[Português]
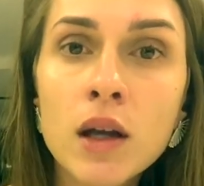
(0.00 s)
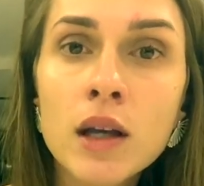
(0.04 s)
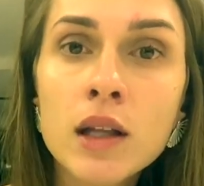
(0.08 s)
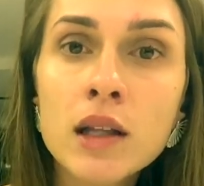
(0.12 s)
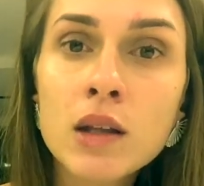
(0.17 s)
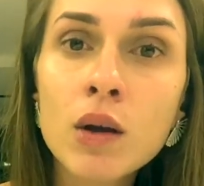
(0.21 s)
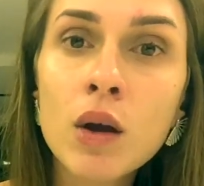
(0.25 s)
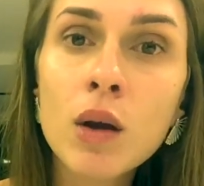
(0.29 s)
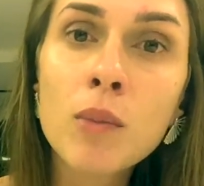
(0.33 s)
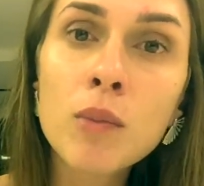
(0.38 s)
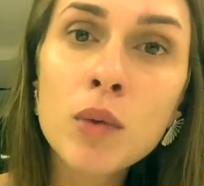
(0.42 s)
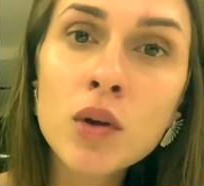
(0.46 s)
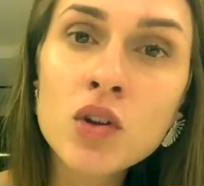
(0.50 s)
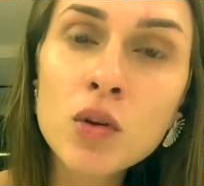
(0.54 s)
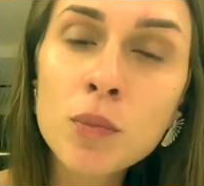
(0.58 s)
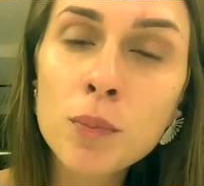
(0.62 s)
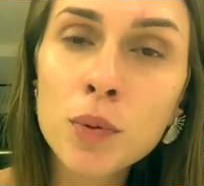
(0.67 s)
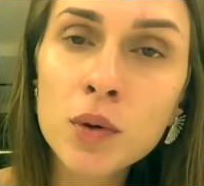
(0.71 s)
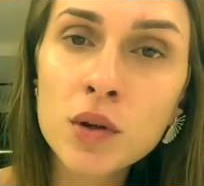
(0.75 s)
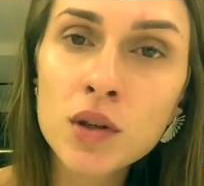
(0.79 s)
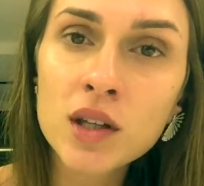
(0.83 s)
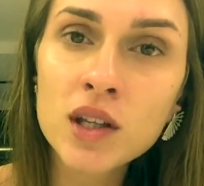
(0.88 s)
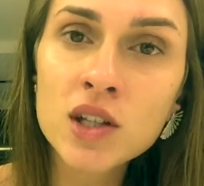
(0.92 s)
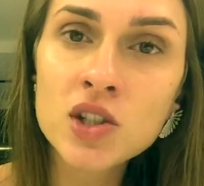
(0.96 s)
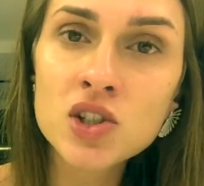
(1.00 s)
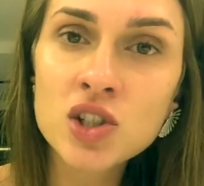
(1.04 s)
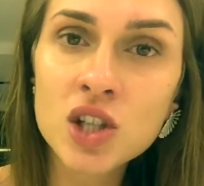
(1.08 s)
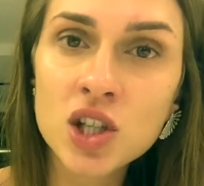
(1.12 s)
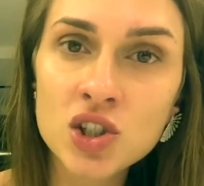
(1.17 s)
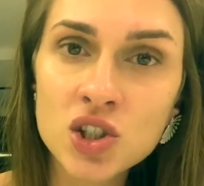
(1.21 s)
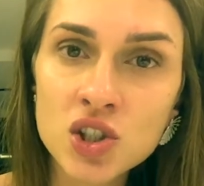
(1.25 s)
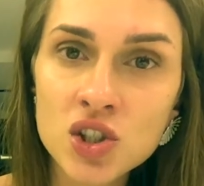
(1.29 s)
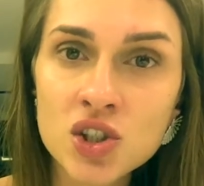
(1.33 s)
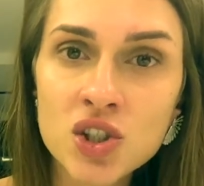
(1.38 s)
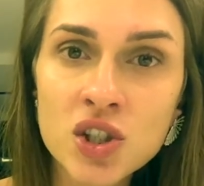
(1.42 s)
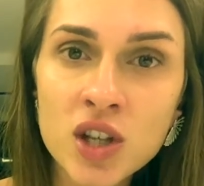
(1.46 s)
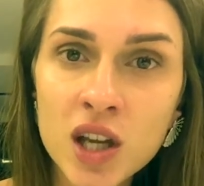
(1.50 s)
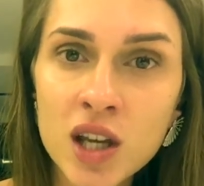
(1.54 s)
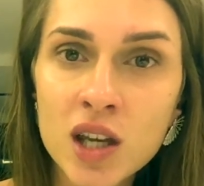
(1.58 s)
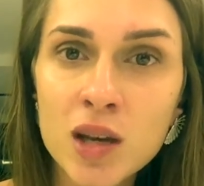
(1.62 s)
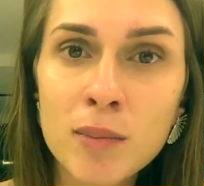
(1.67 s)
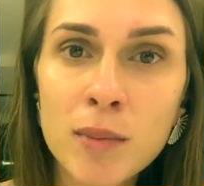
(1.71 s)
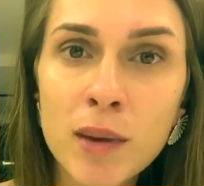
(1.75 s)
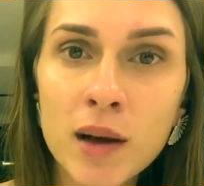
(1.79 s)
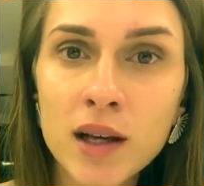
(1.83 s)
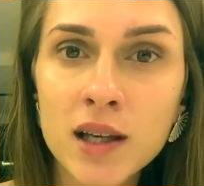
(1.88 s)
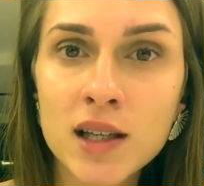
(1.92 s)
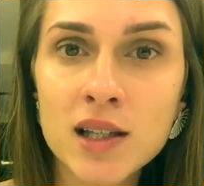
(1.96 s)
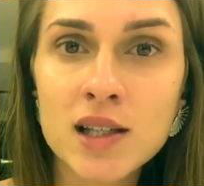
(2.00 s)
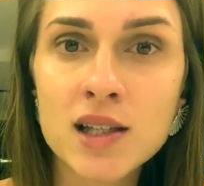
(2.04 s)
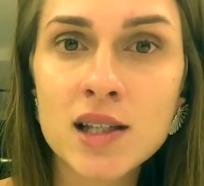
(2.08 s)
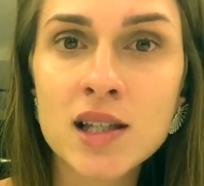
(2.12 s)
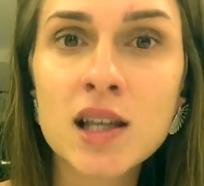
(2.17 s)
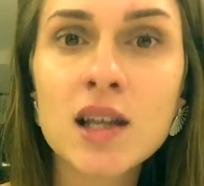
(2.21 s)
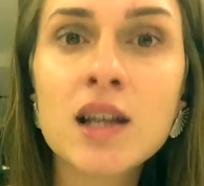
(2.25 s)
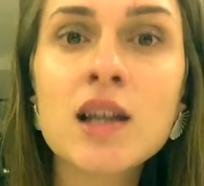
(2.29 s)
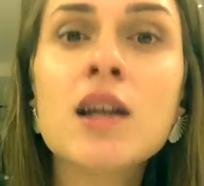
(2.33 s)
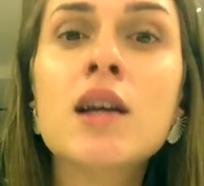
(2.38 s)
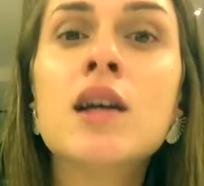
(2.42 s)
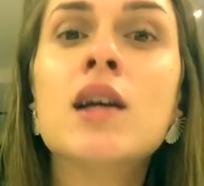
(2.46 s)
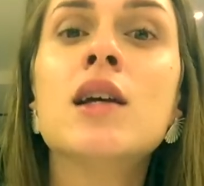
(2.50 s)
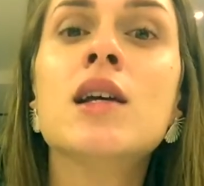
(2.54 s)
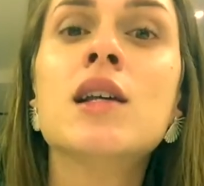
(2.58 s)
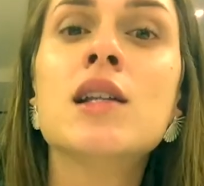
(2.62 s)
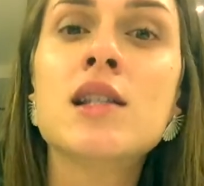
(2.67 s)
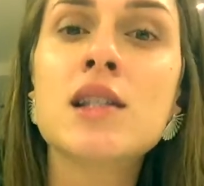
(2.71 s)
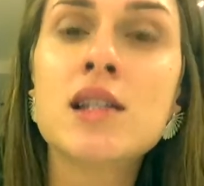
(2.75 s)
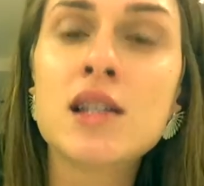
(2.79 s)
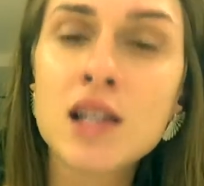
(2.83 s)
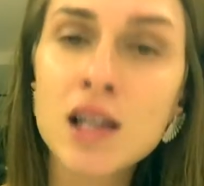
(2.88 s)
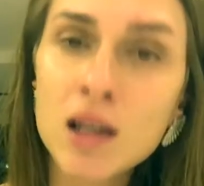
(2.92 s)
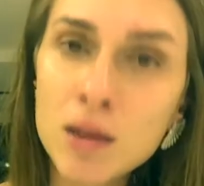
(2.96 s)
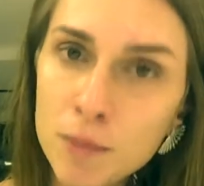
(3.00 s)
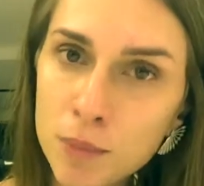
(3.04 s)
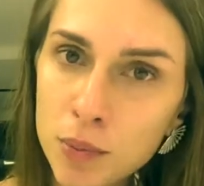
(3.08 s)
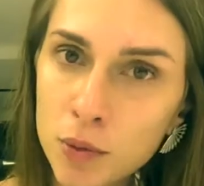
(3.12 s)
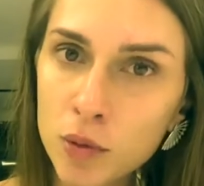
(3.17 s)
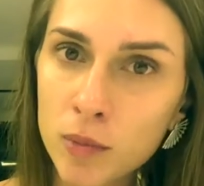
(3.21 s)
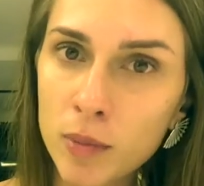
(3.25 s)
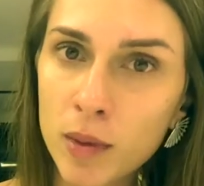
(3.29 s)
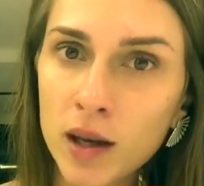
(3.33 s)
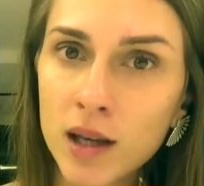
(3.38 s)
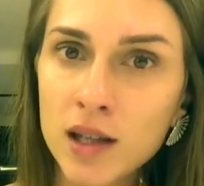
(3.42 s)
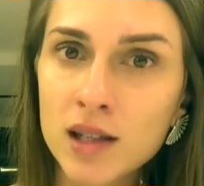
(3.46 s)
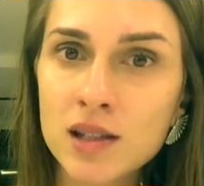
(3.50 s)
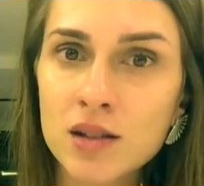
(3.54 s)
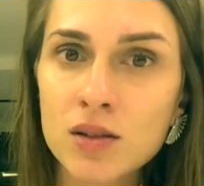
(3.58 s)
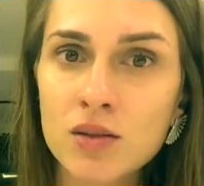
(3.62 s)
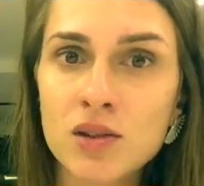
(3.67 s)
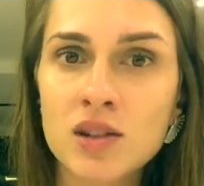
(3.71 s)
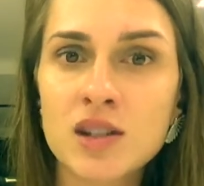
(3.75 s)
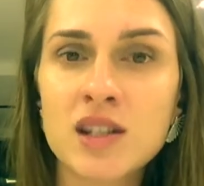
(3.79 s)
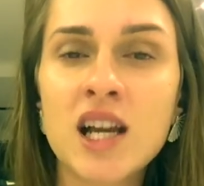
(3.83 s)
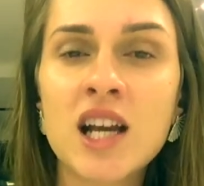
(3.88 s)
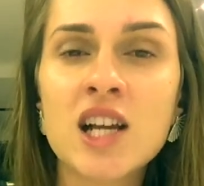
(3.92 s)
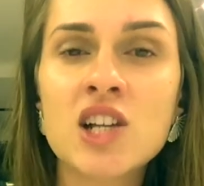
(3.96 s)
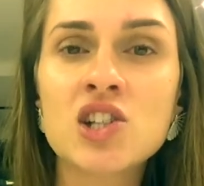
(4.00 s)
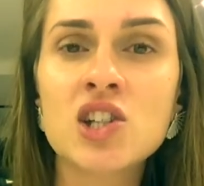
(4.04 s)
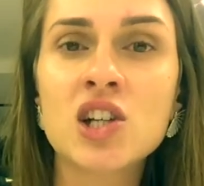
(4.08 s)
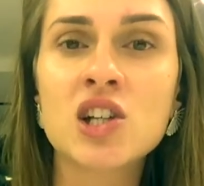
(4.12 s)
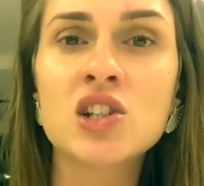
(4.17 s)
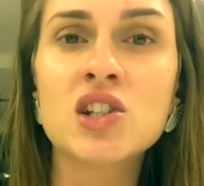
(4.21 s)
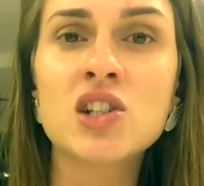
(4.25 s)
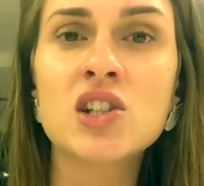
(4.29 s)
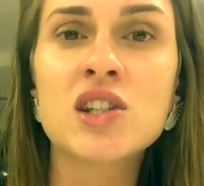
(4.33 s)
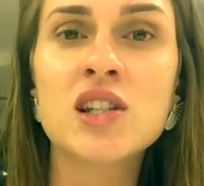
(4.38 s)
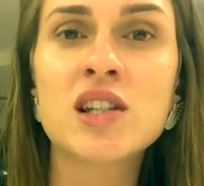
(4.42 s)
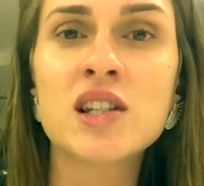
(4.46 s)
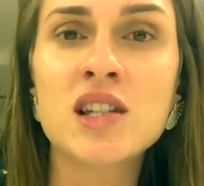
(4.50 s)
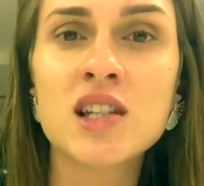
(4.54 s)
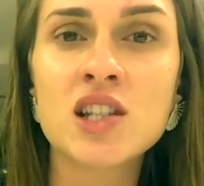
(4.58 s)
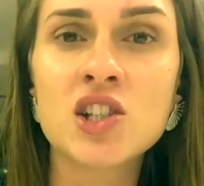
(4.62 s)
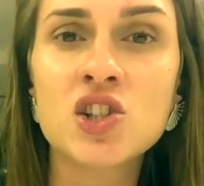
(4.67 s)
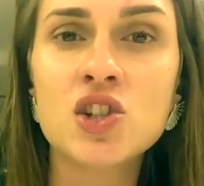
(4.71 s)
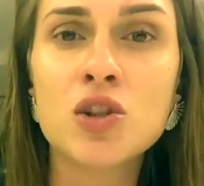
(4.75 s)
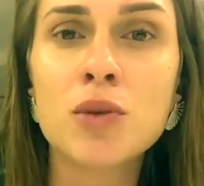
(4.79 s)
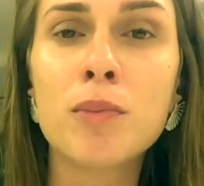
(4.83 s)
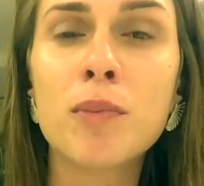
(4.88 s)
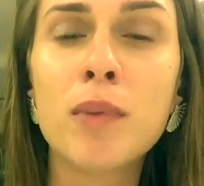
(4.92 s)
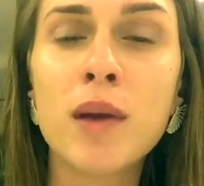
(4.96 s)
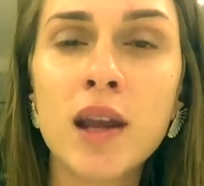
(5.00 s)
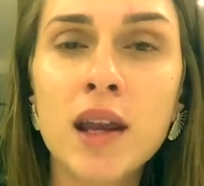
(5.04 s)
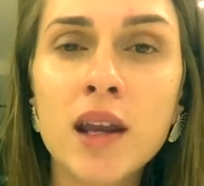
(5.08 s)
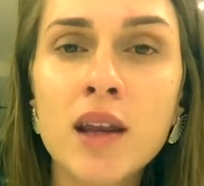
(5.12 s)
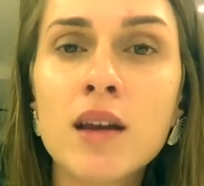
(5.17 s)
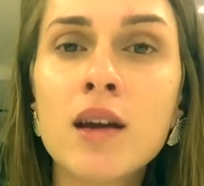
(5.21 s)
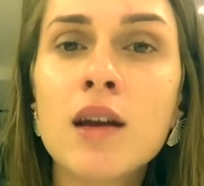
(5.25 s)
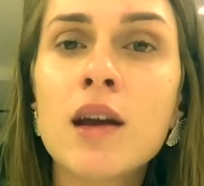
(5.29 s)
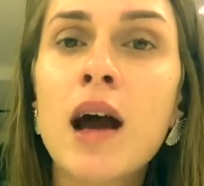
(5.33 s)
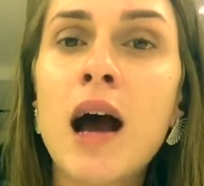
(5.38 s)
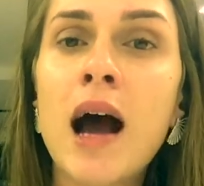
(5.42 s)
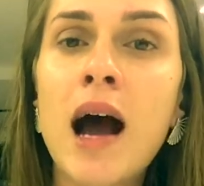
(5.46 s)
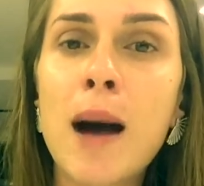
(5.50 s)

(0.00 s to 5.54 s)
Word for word: Então é muito importante que a gente queira emagrecer, sim, por uma questão estética, de se sentir bem.